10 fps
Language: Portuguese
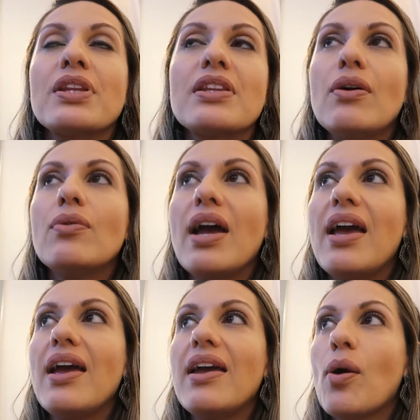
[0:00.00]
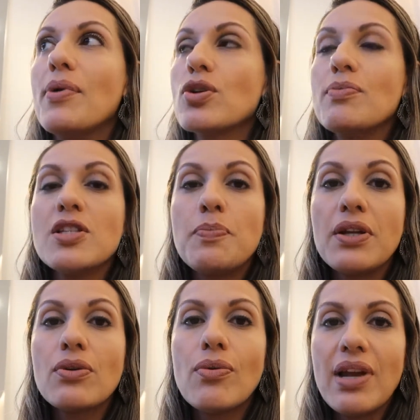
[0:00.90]
Então, é, realmente eu me
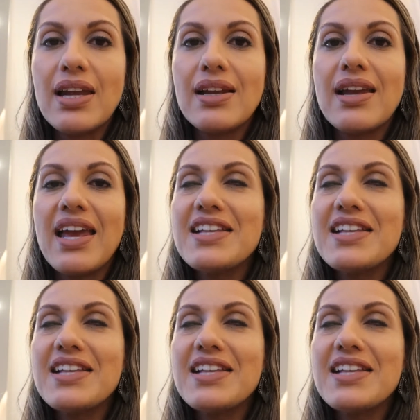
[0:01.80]
inspiro com ele.